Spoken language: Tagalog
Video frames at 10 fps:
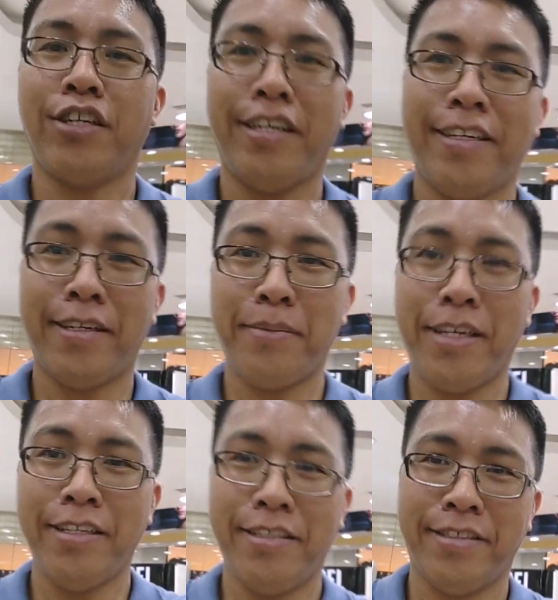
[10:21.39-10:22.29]
Okay na
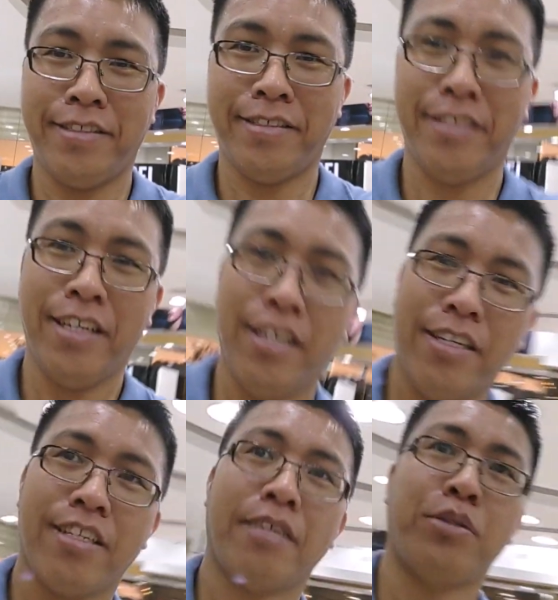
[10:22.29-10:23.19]
kami.
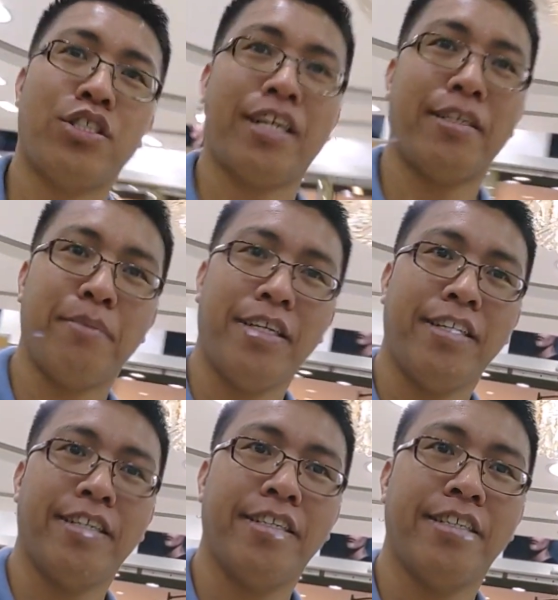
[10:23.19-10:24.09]
Tapos na kami.